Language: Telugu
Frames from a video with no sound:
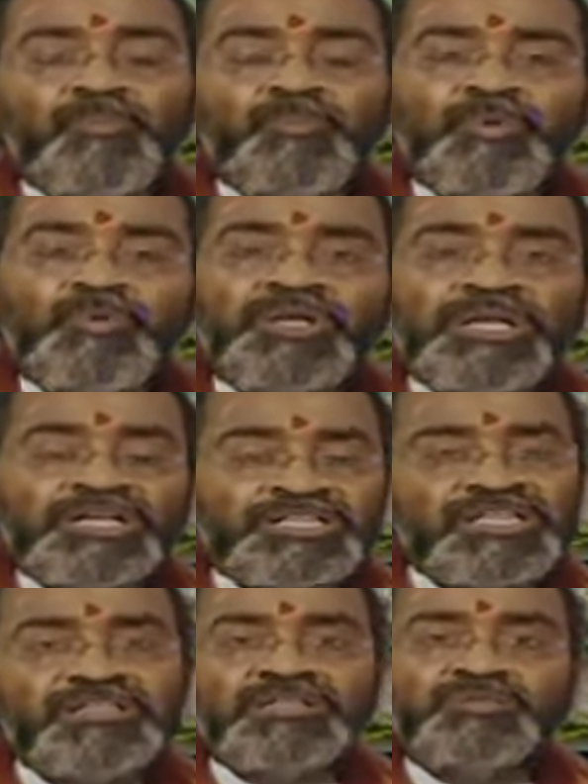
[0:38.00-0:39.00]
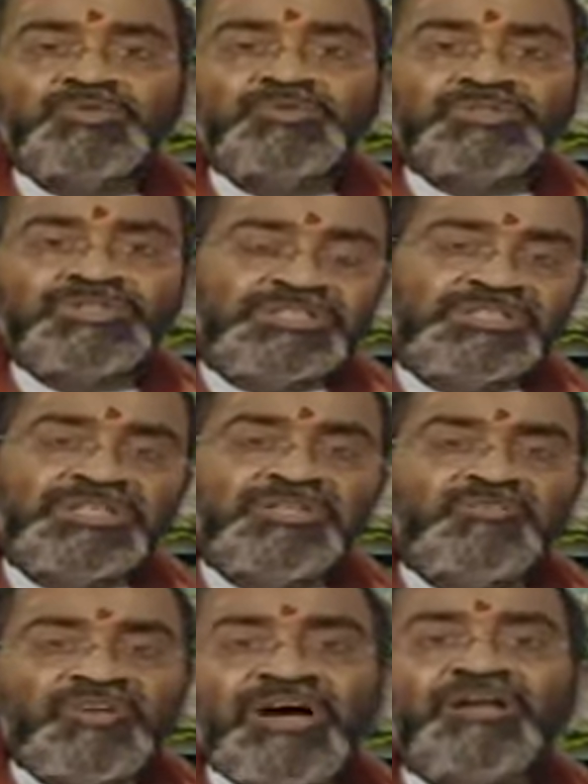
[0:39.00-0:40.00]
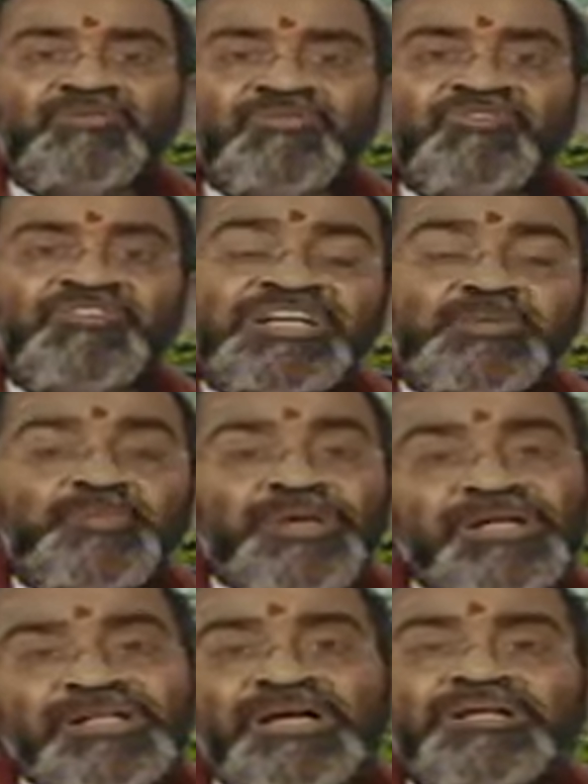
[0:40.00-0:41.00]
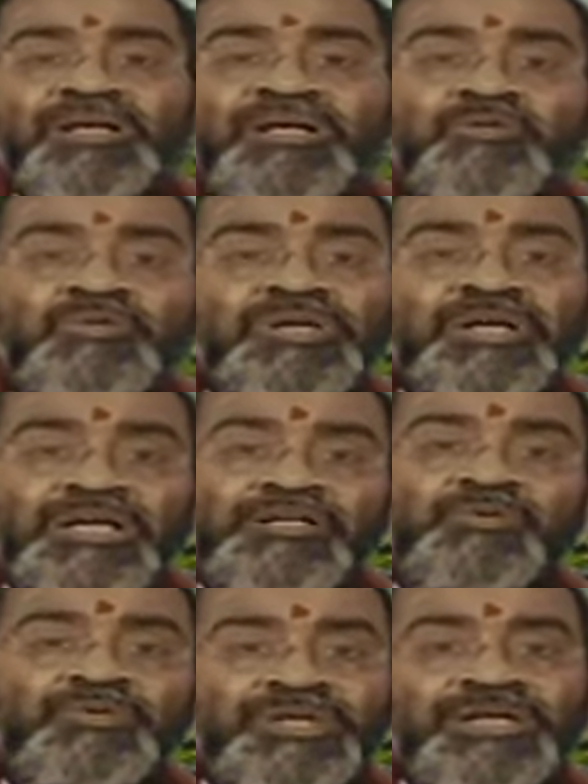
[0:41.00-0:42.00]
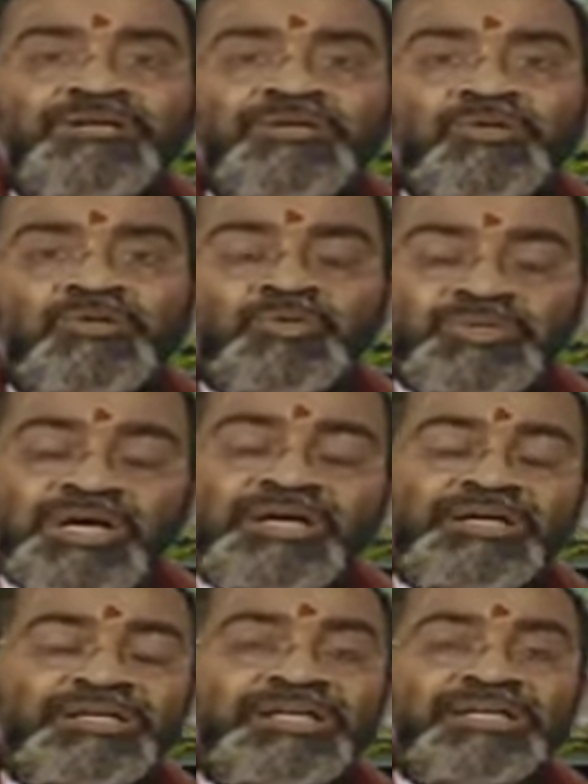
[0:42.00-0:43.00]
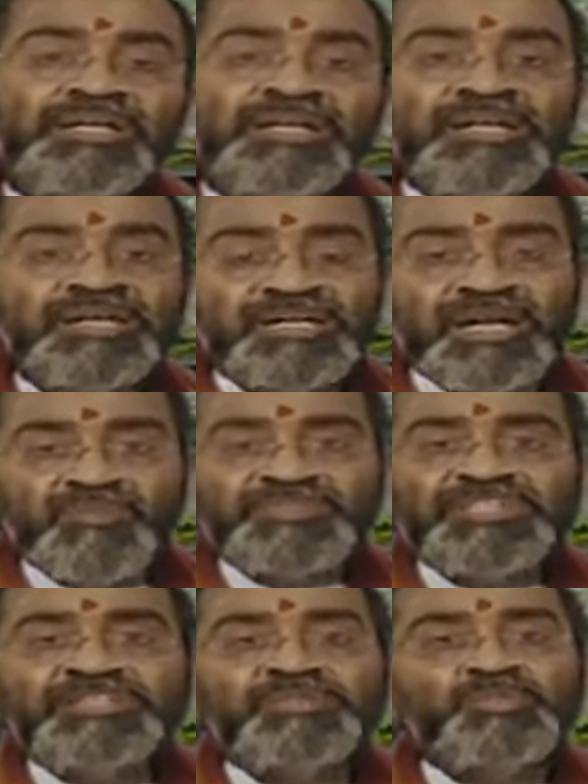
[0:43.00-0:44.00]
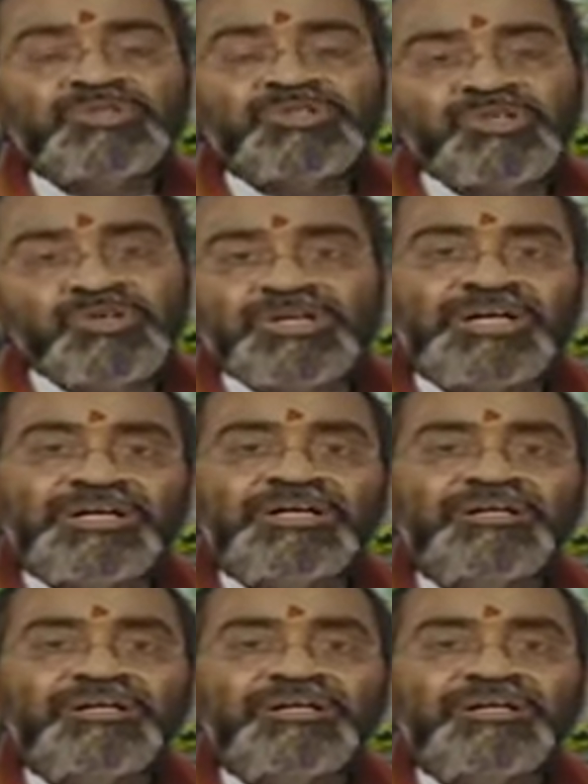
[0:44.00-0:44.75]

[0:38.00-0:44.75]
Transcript: అప్పుడున్న నక్షత్రము తిథి వారం వీటి ప్రాధాన్యాన్ని కూడా కలిగి ఉంటాయి ఉదాహరణకి రామచంద్రమూర్తి యొక్క